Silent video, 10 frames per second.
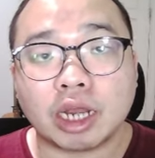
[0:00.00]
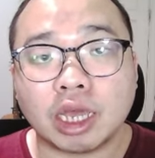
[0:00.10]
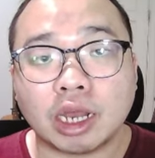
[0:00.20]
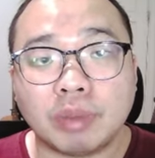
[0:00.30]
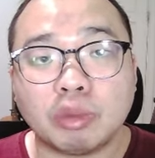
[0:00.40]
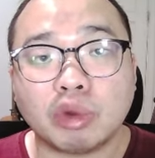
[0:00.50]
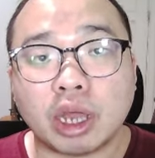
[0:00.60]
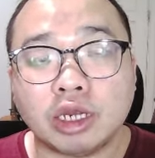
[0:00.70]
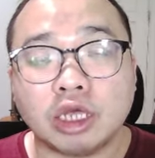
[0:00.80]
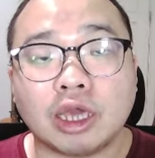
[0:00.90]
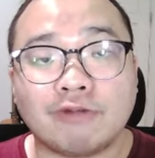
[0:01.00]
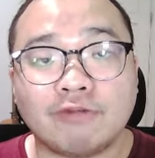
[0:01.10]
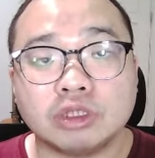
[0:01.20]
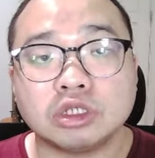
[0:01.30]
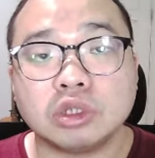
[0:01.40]
harga yang lebih murah di
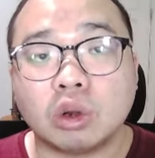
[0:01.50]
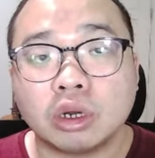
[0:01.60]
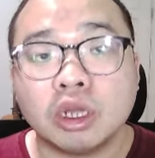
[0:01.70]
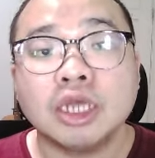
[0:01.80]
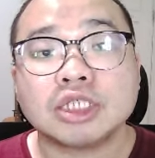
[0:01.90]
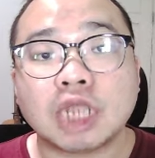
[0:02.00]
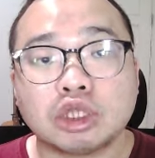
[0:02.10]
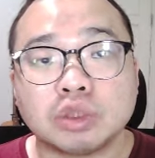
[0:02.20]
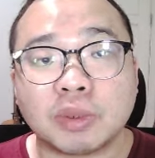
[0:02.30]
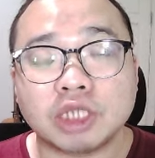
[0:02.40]
Kevin Store. 100%